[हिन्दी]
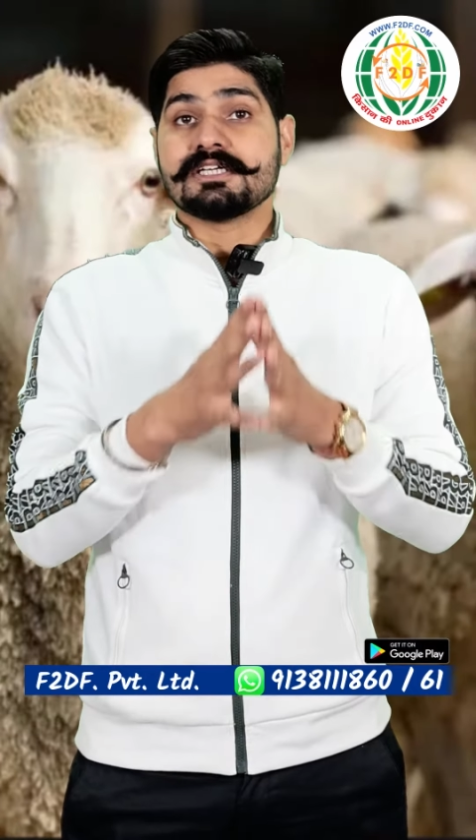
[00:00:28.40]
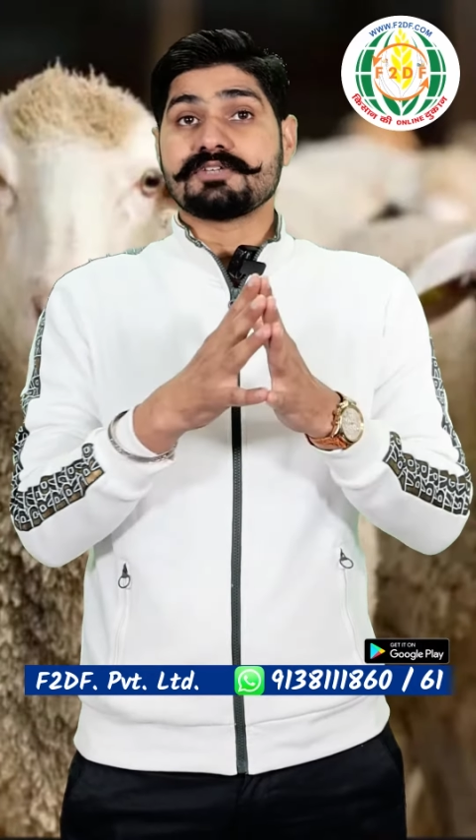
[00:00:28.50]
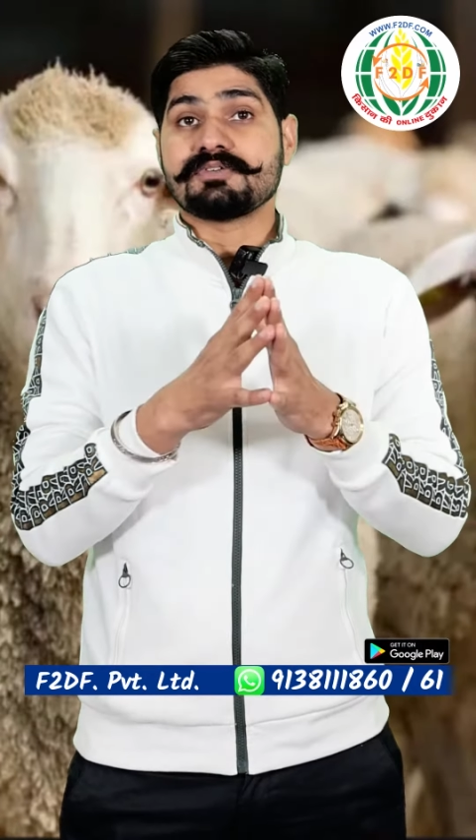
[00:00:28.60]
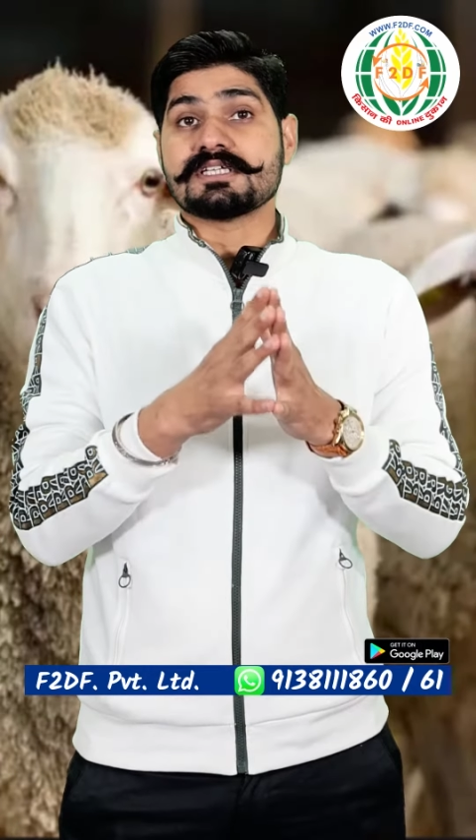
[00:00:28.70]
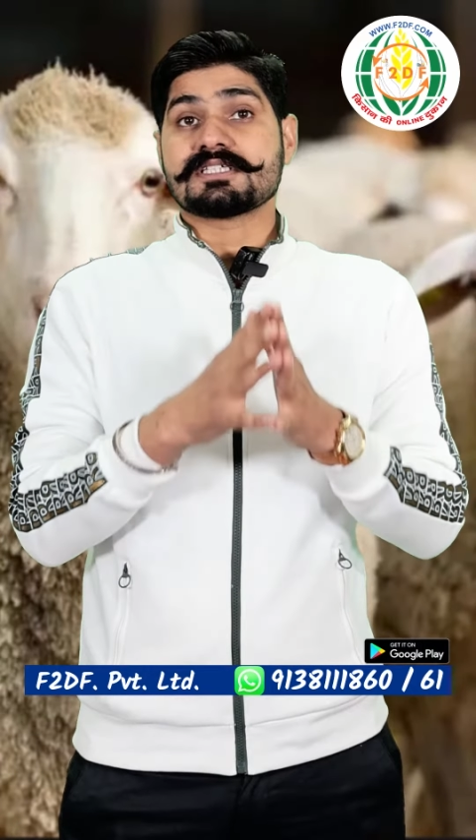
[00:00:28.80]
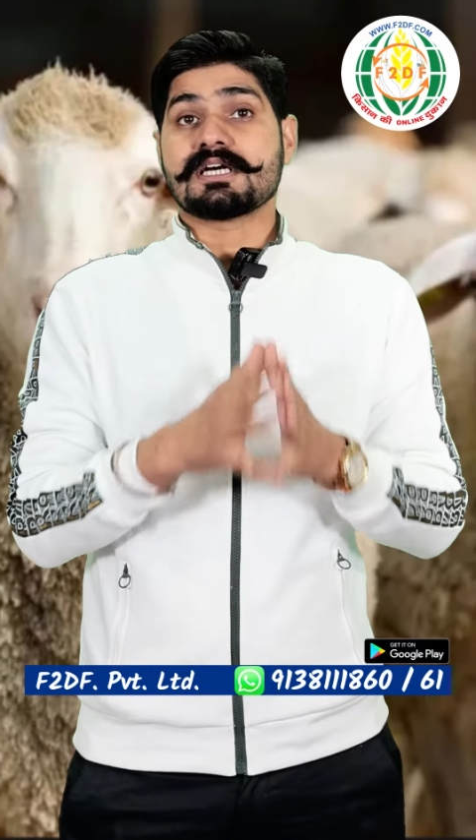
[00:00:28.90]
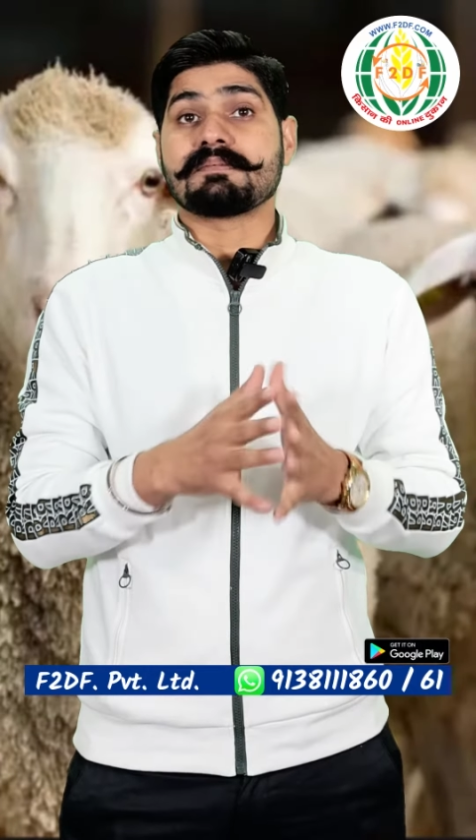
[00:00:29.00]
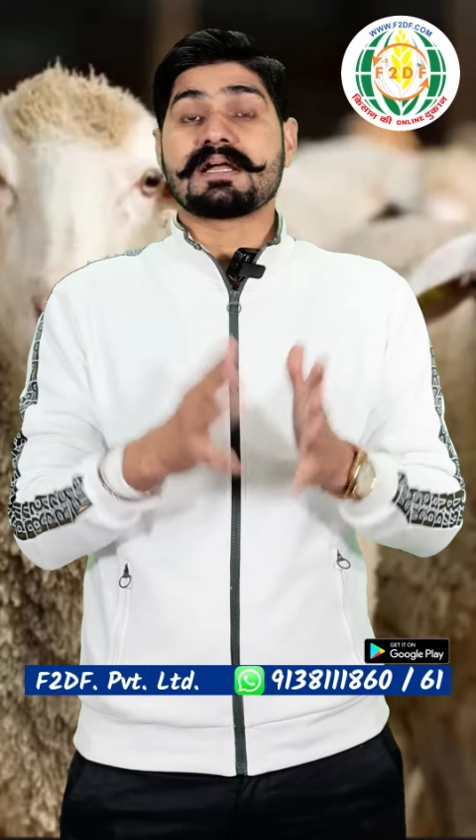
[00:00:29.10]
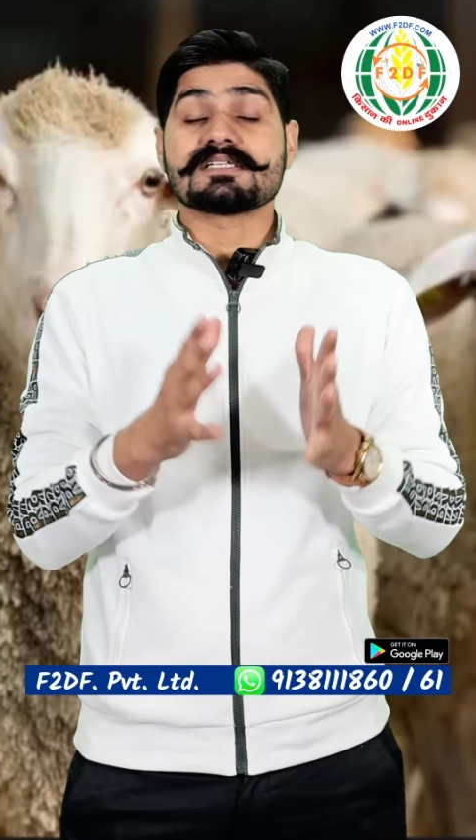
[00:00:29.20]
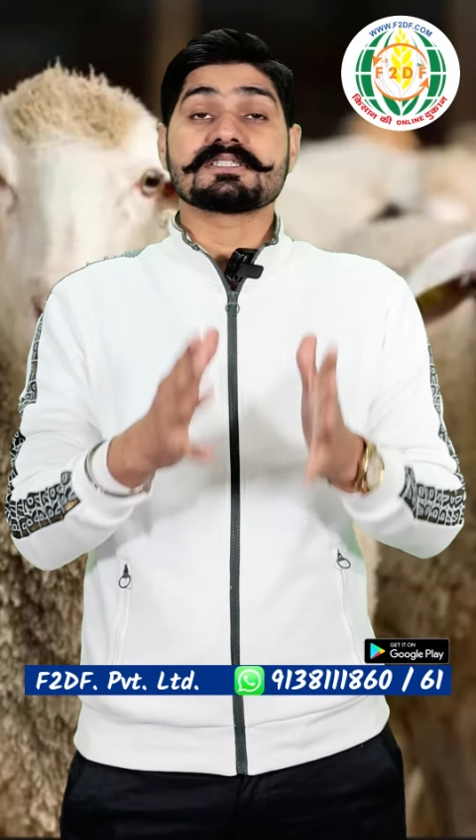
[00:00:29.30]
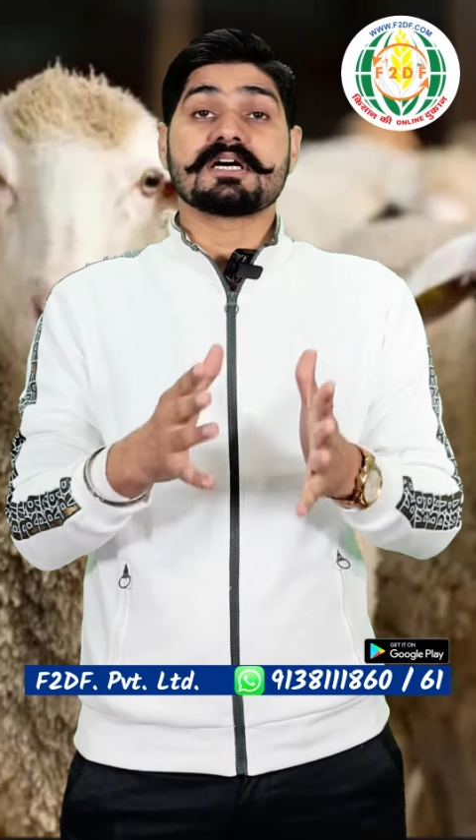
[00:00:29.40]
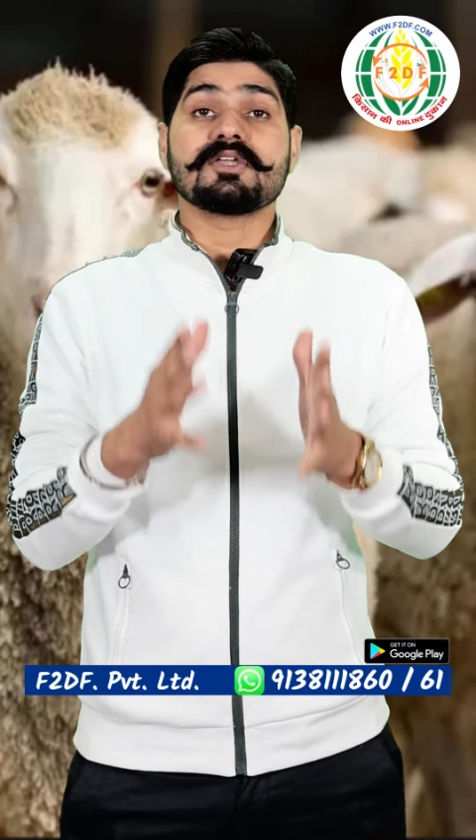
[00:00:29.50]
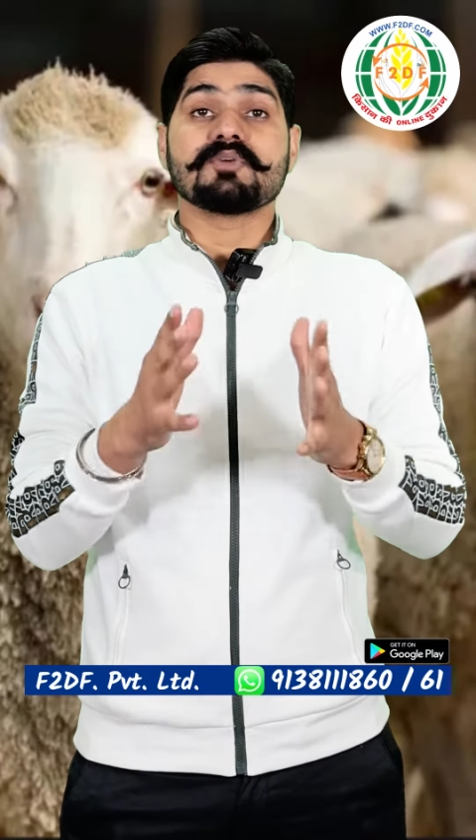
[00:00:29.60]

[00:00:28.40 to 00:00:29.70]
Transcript: इस वजह से अब राजस्थान